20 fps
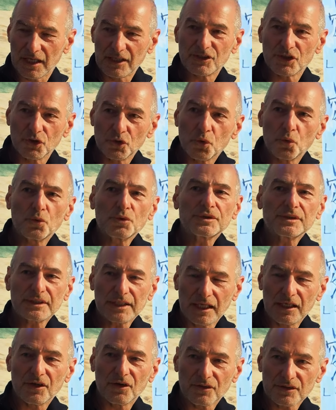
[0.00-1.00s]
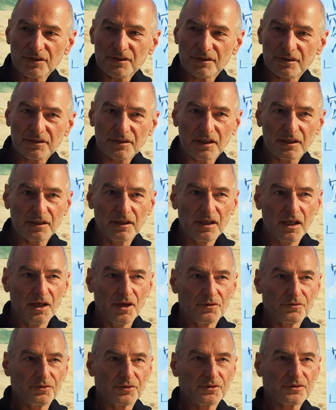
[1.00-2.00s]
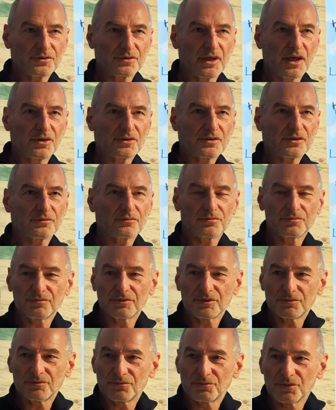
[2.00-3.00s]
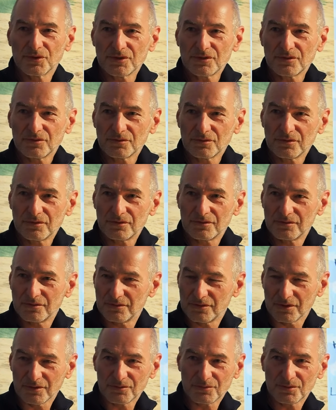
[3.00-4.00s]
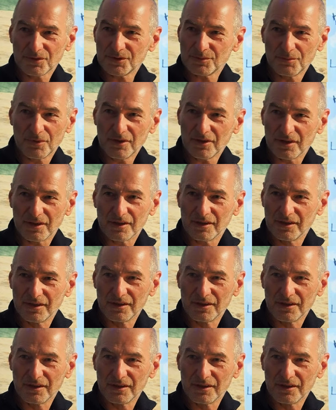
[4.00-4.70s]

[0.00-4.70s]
also losgelassen sind von zu Hause. Und wie willst du dann was machen?